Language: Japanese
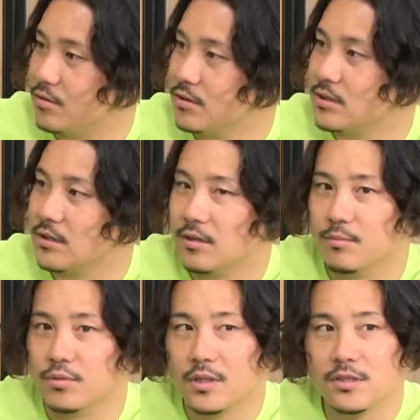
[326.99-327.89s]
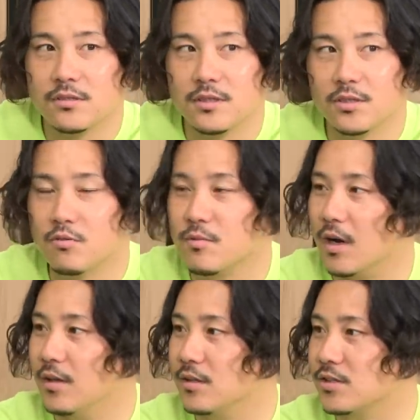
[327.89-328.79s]
トゥーさんってブラジル代表も
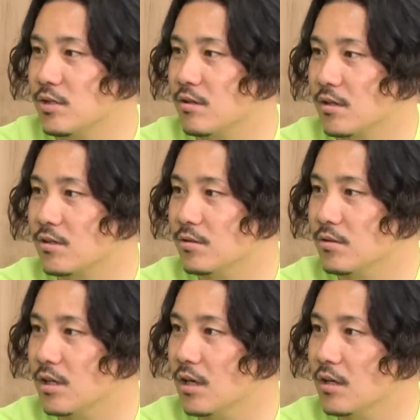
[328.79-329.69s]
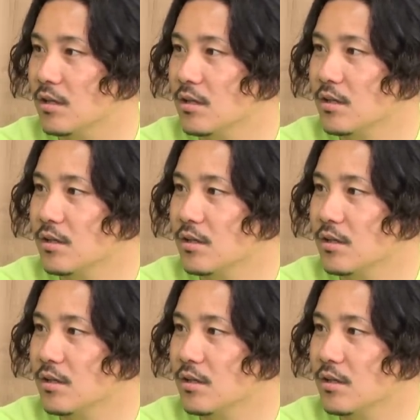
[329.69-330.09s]
入れたんちゃうかなっていうぐらい。